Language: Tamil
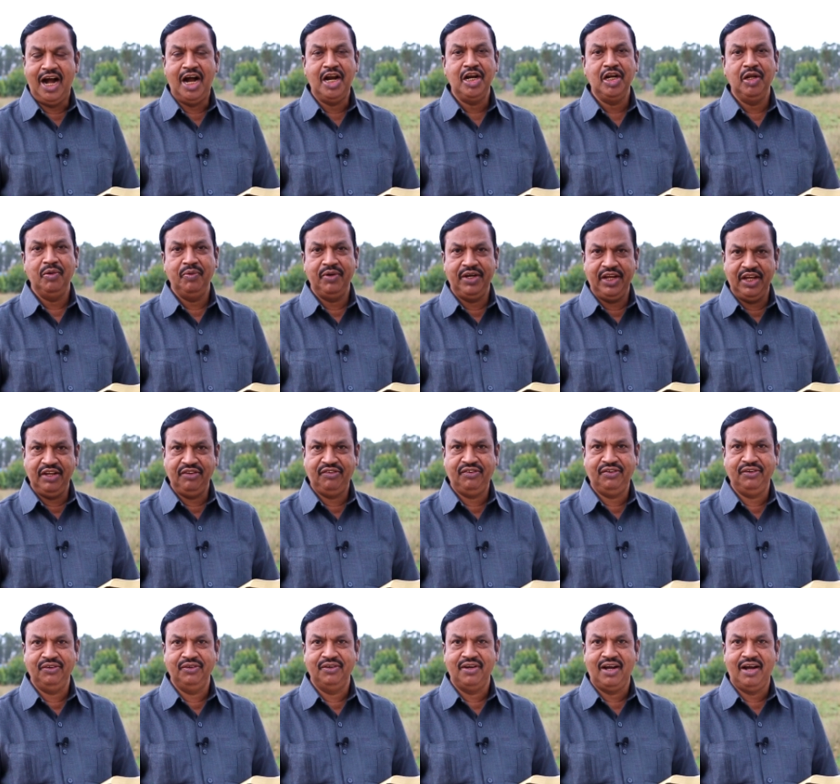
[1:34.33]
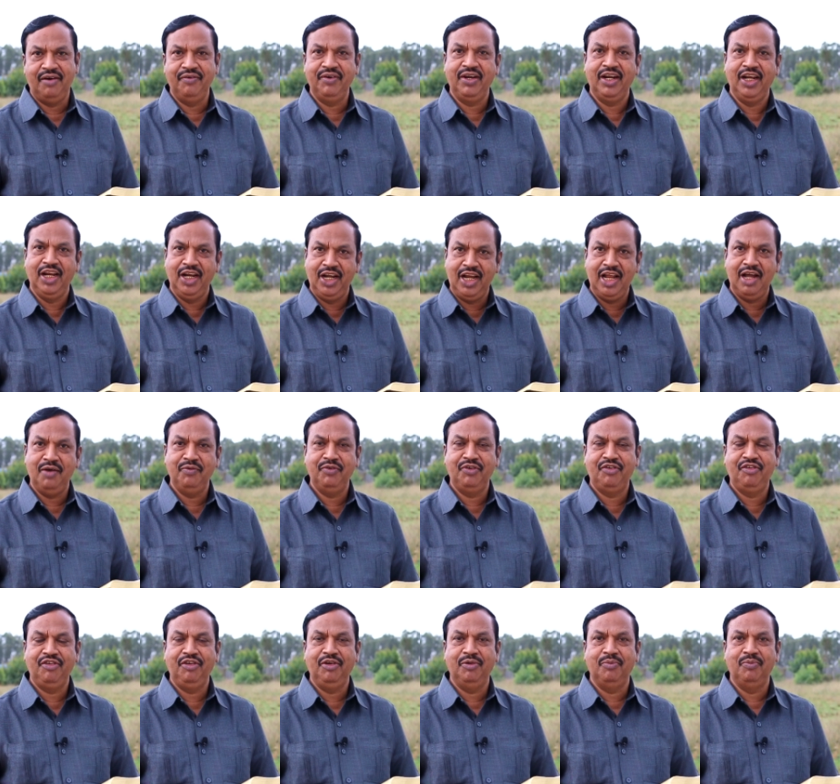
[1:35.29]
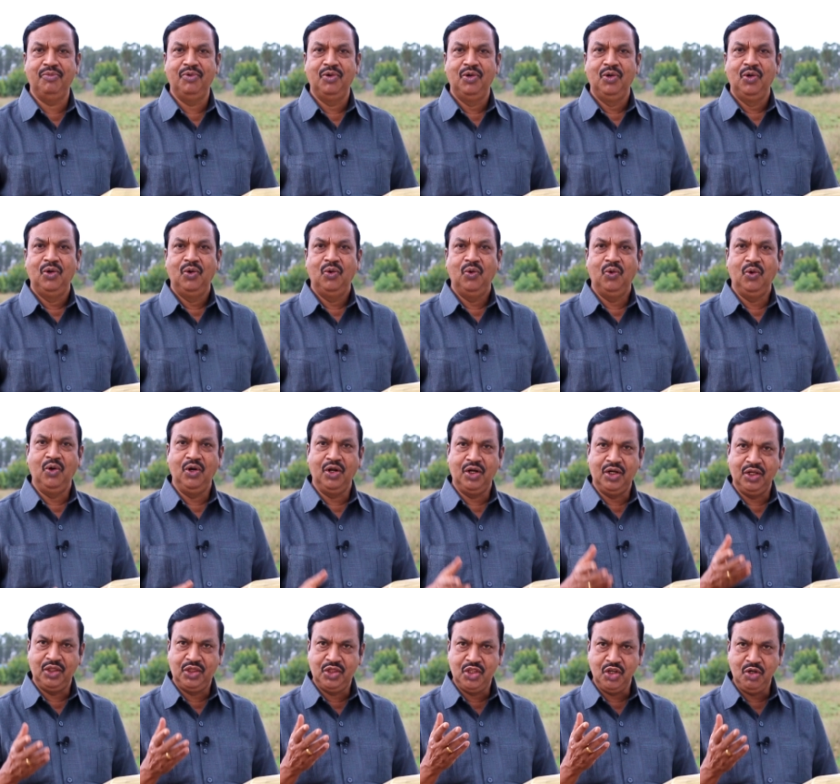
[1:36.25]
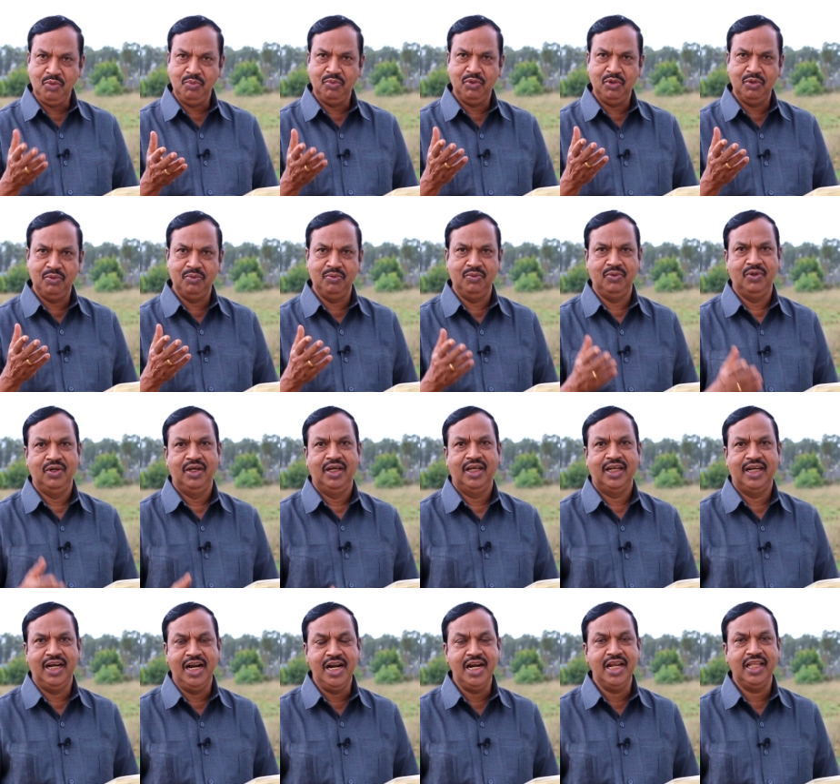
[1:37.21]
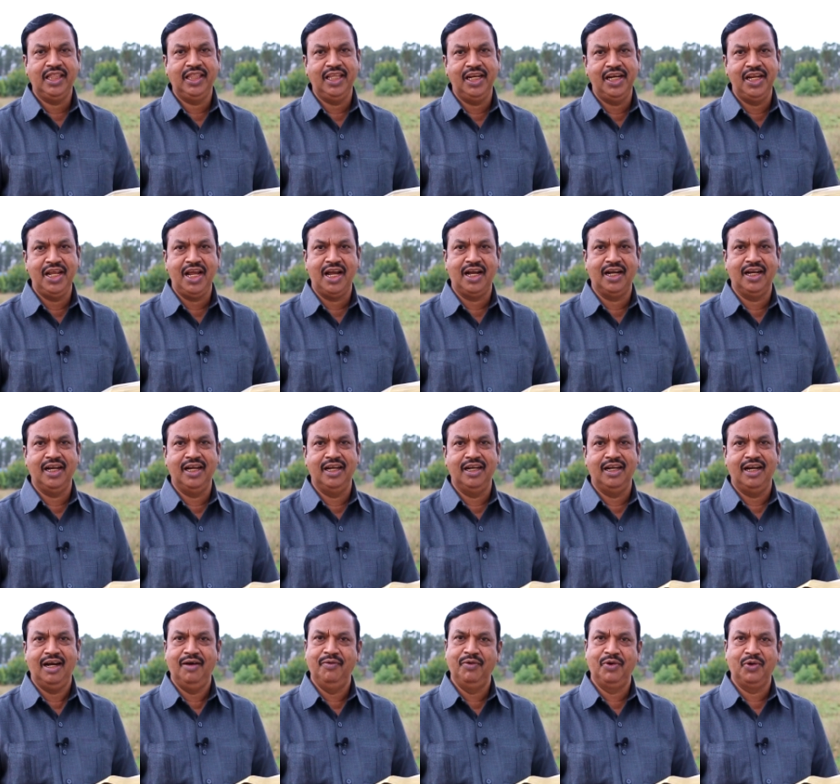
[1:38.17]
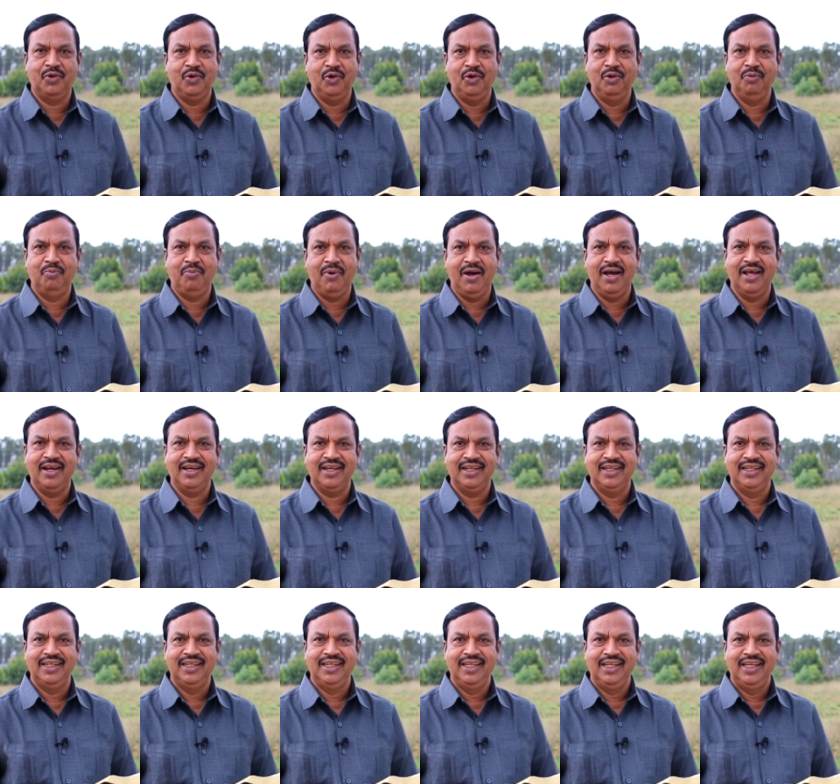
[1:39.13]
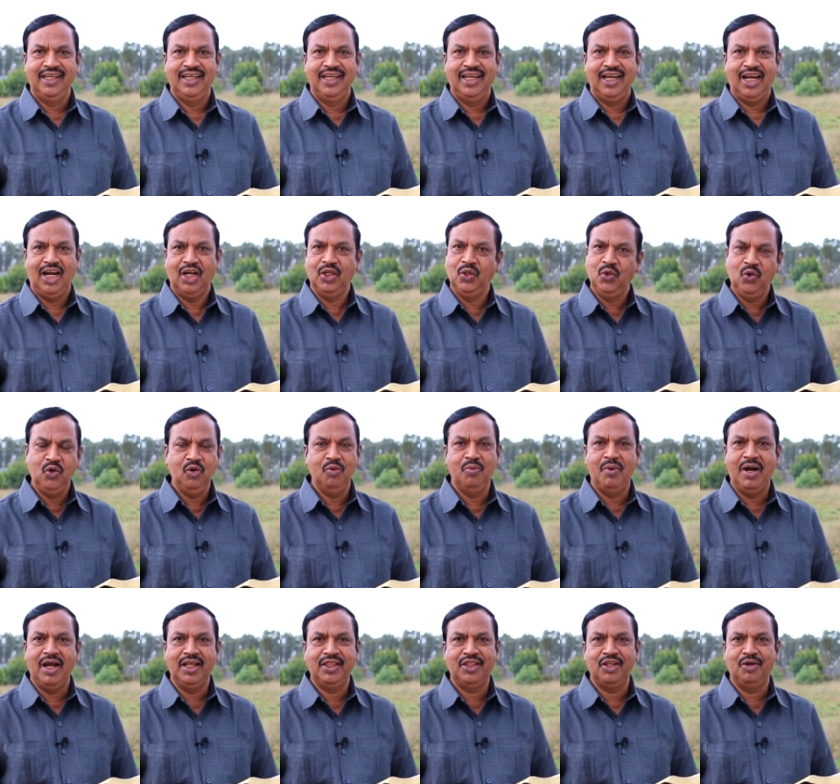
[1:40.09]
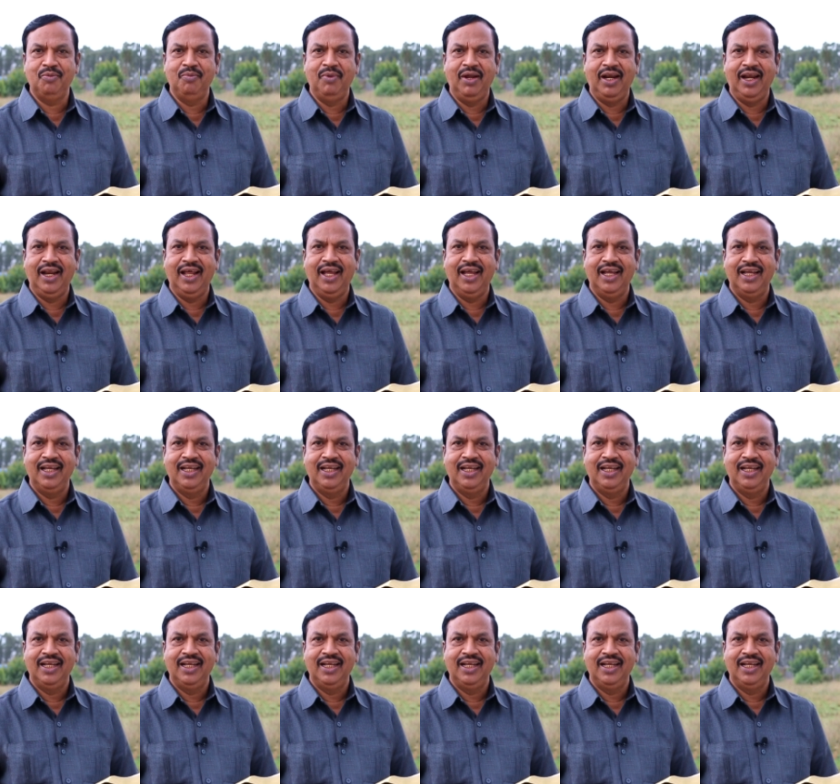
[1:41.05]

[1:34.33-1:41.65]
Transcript: ஆண்டவர் இயேசு அவைகள் எல்லாவற்றையும் உங்களுக்கு திரும்பவும் ரெண்டத்தனையாக அவர் கொடுப்பார் அதோடு மாத்திரமல்ல